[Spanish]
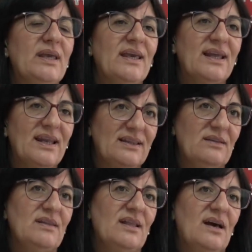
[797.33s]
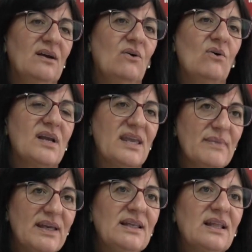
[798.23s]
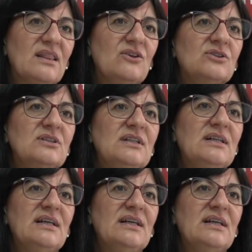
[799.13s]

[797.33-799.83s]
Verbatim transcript: qué creatividad, con qué imaginación